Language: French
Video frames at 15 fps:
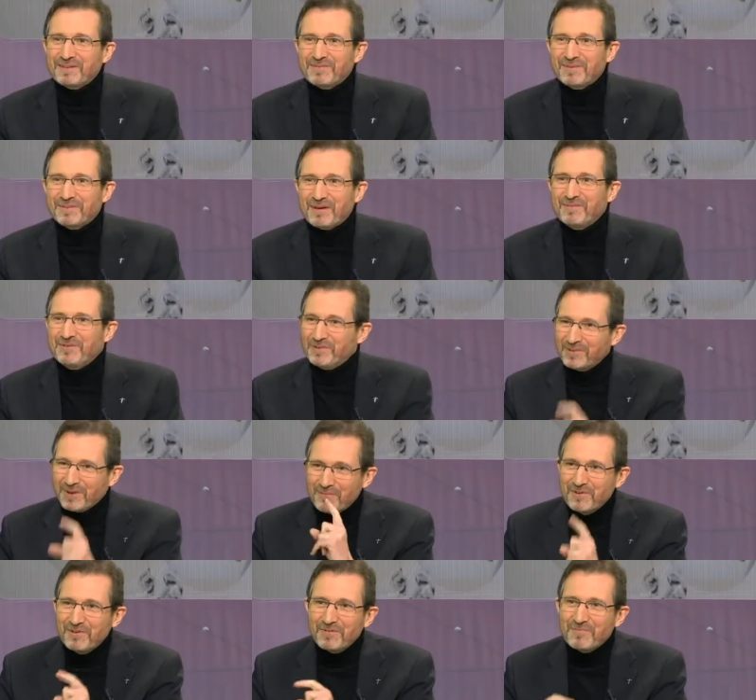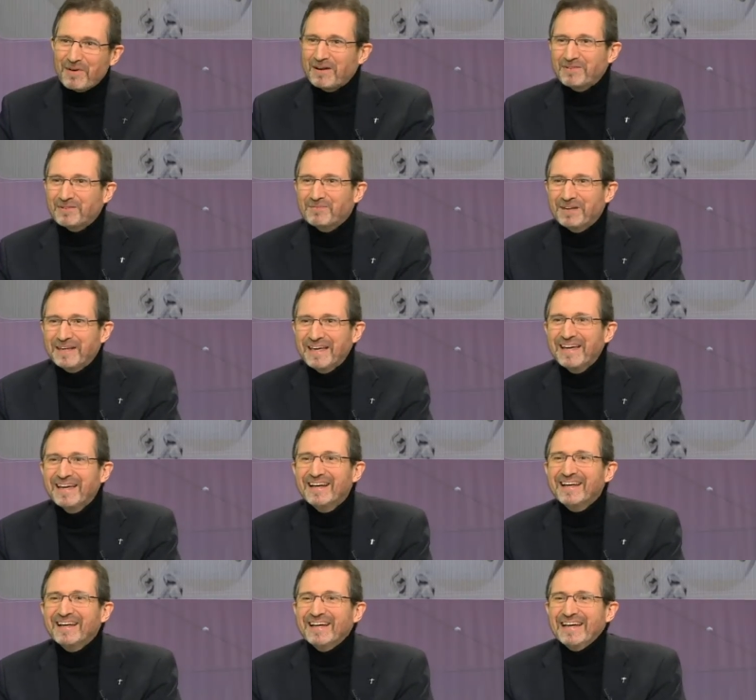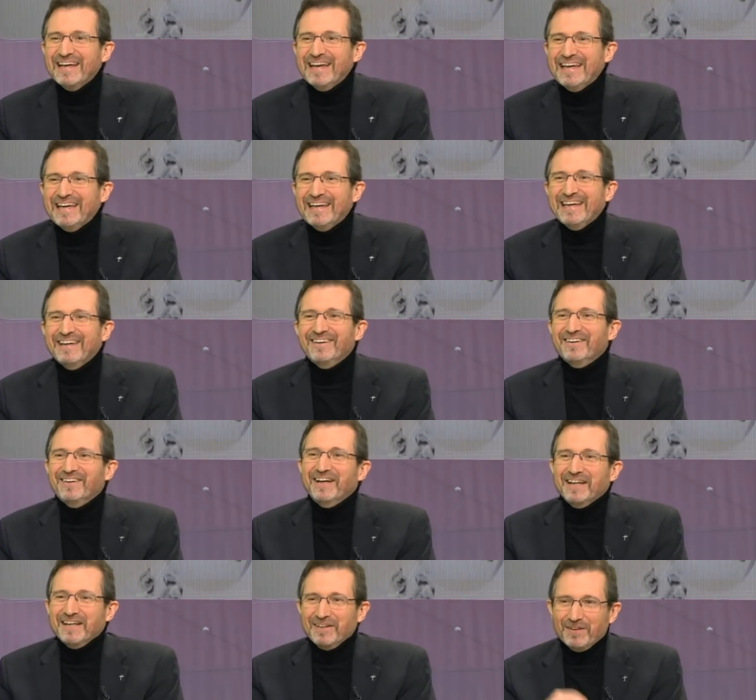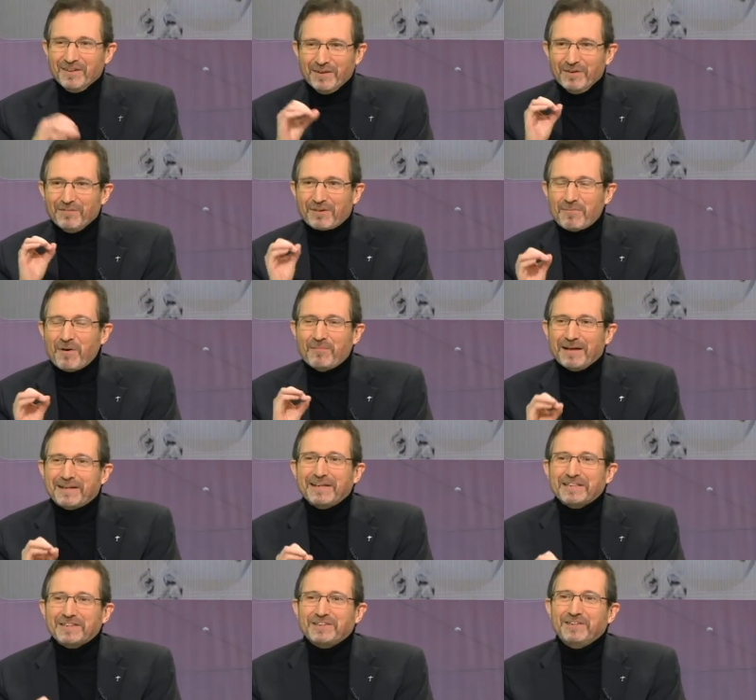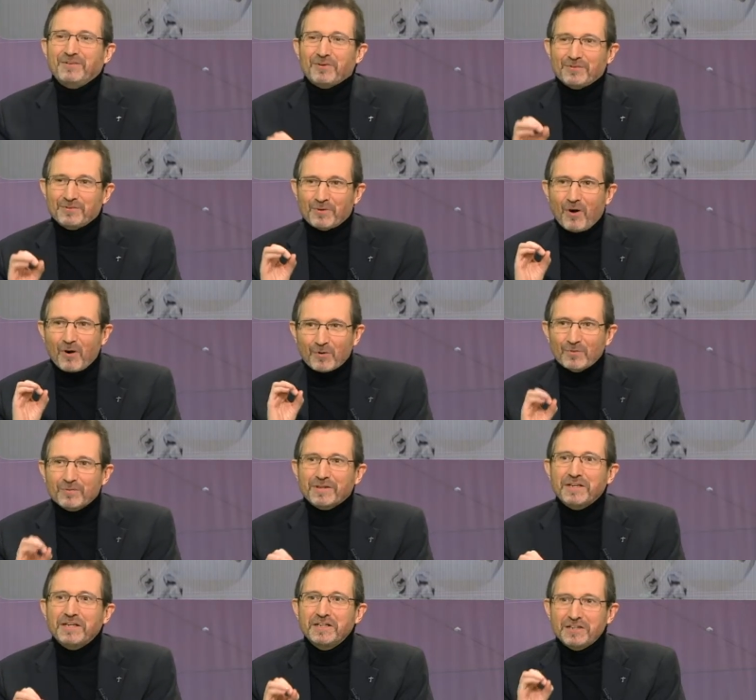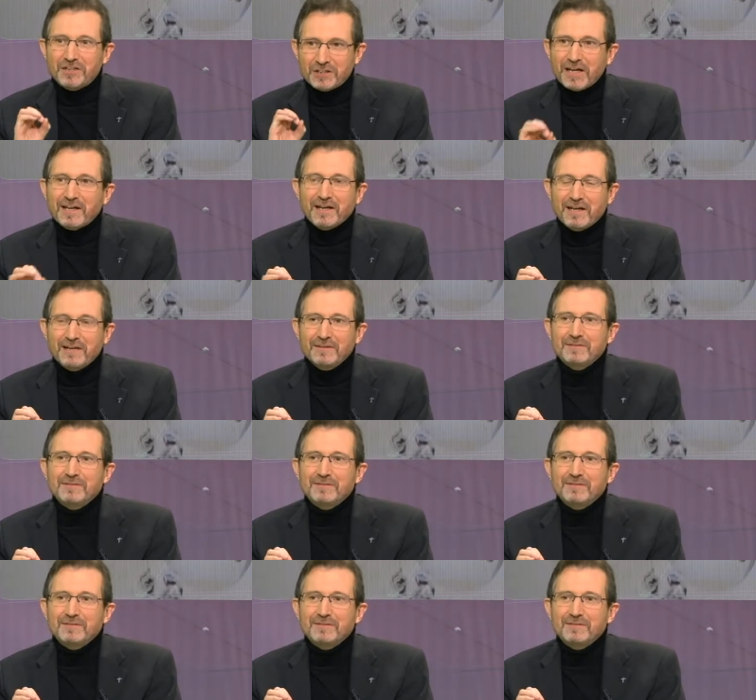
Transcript: responsable du Luxembourg, pas les oublier. Et vraiment, ma tâche, c'est de, de, rencontrer chacun.